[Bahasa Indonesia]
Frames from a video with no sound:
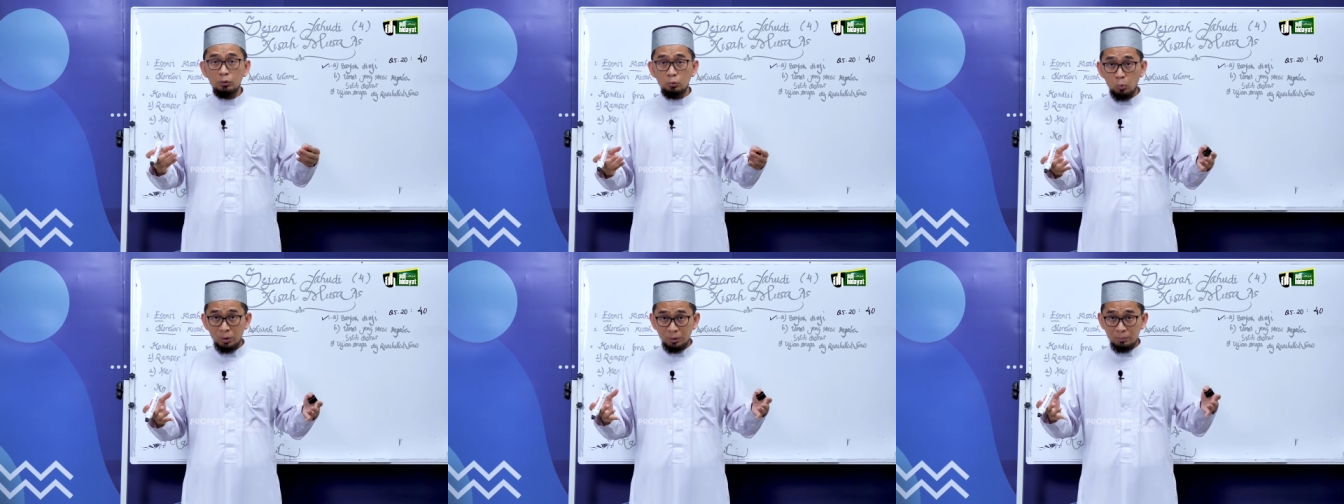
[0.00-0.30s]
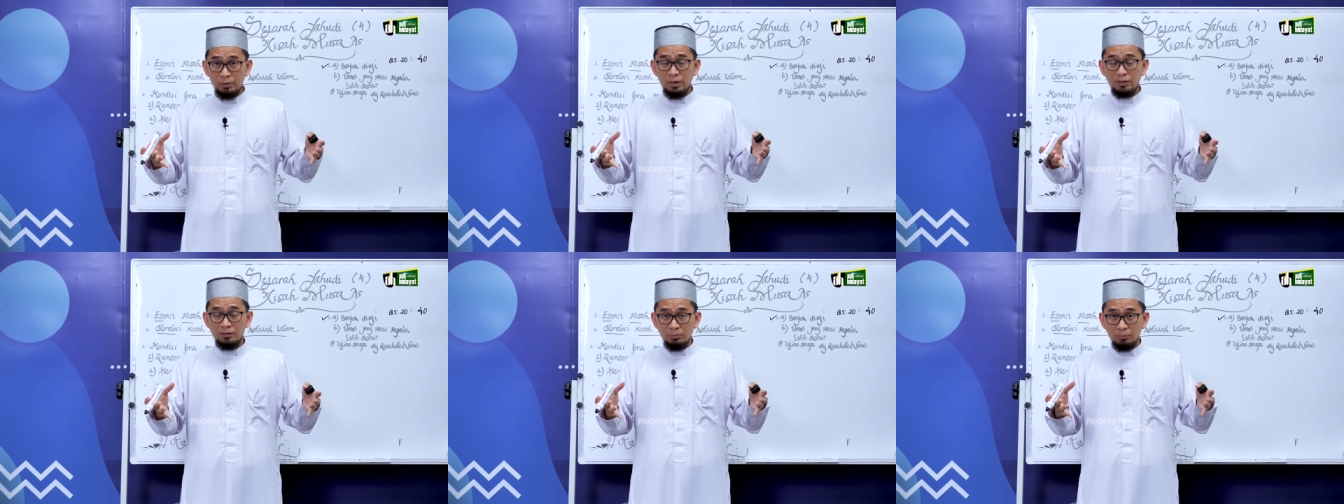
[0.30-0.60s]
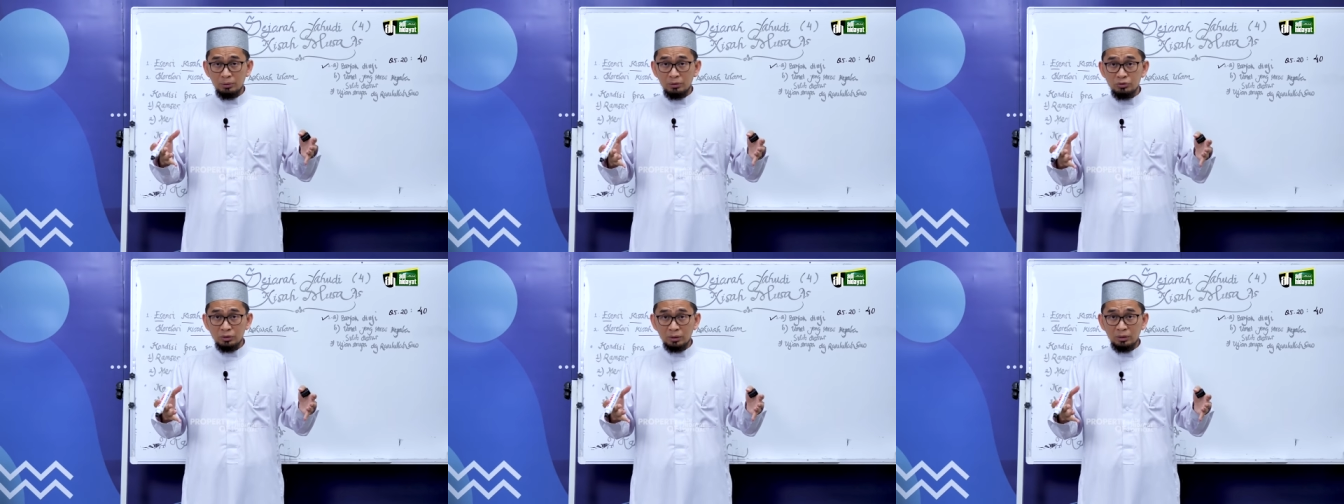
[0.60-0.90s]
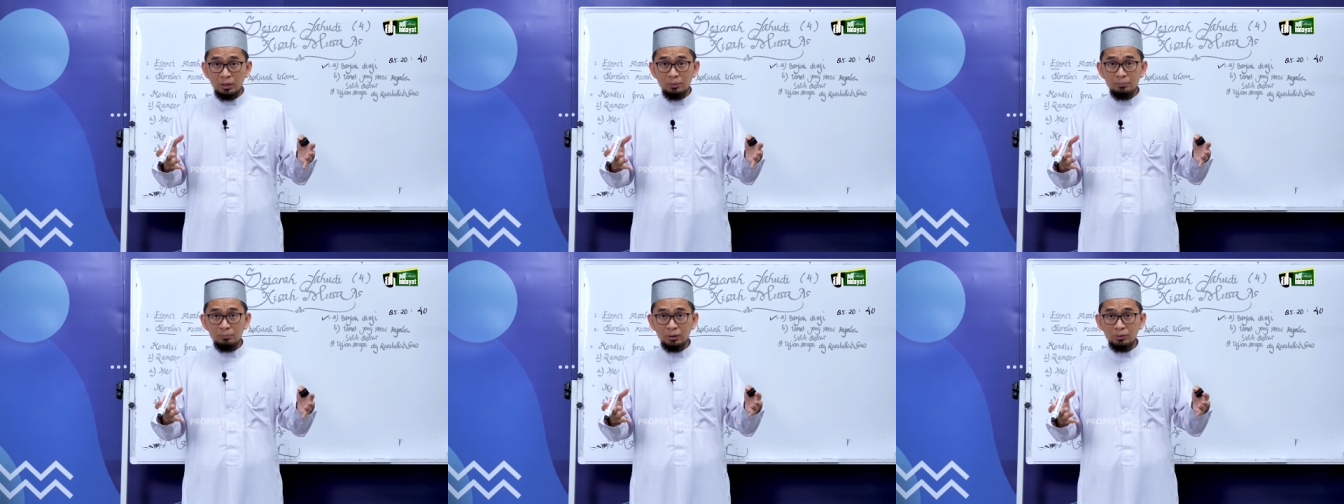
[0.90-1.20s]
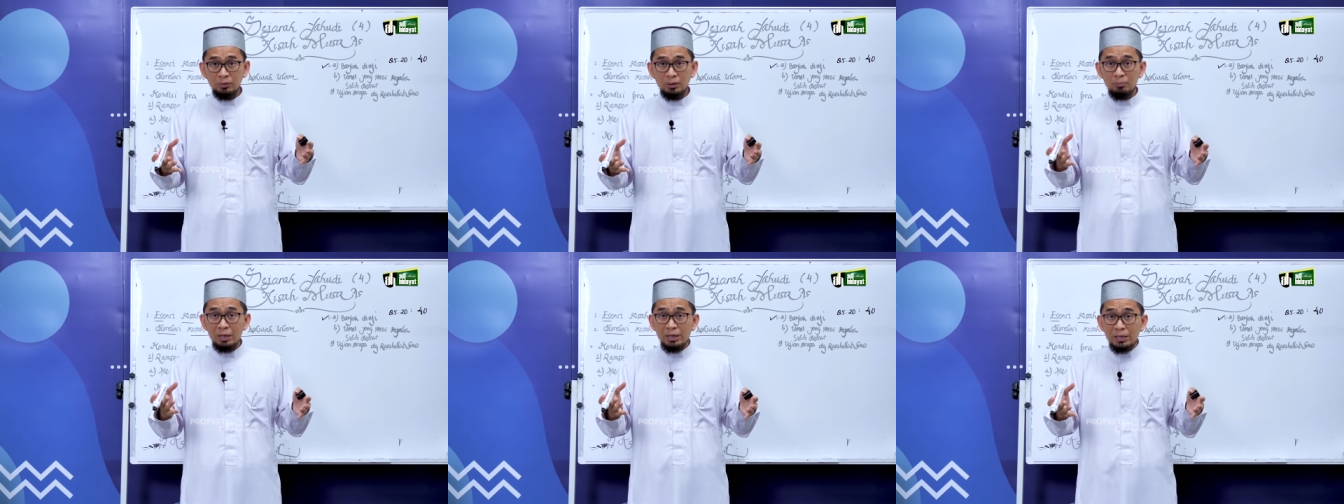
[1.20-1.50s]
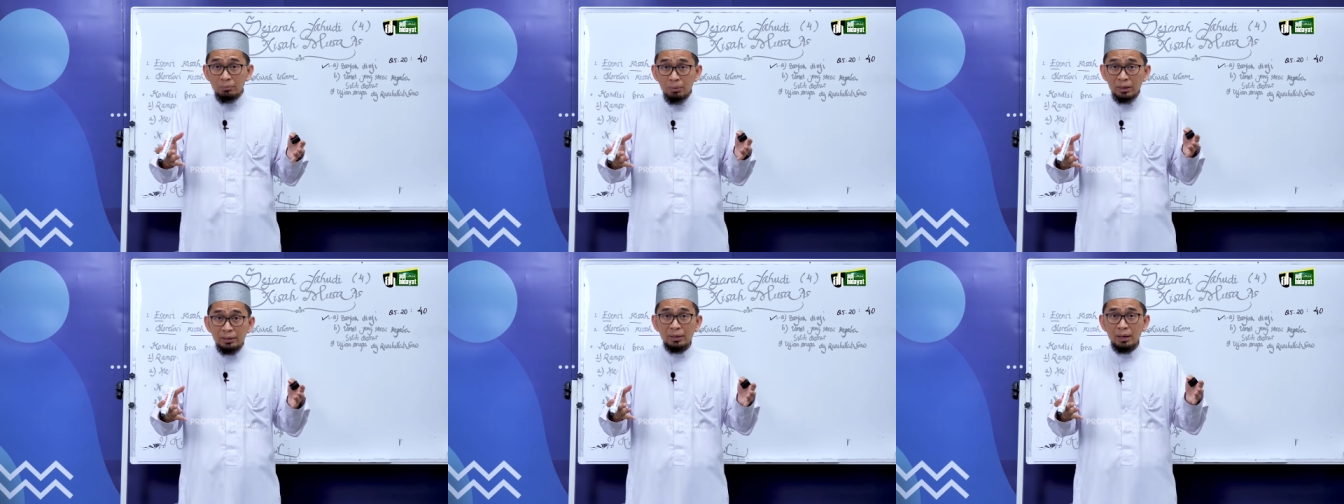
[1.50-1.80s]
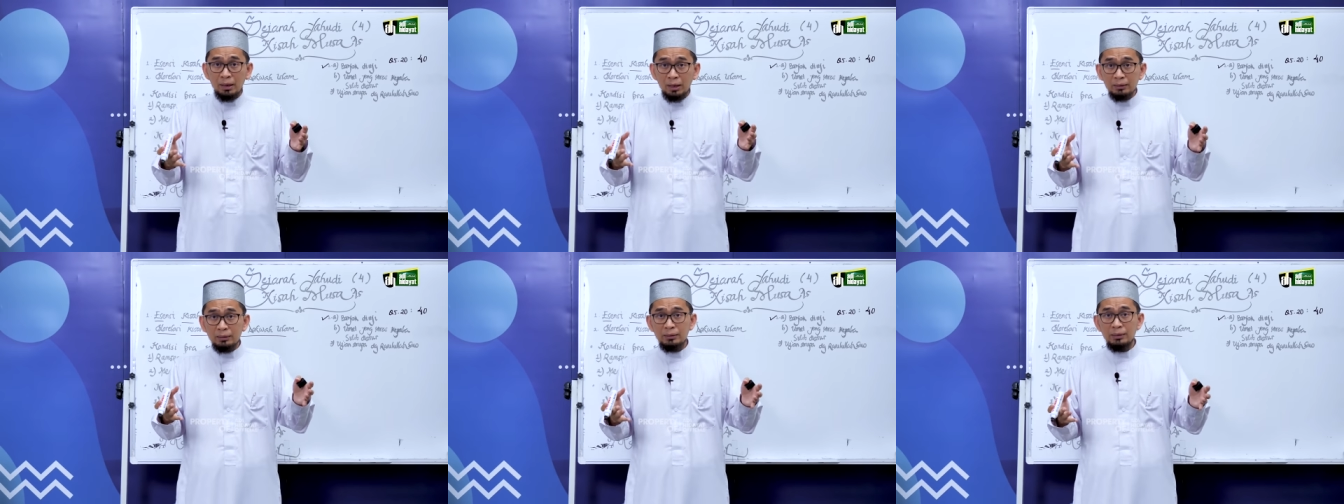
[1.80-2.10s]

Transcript: luar biasa mencekam karena bayi-bayi akan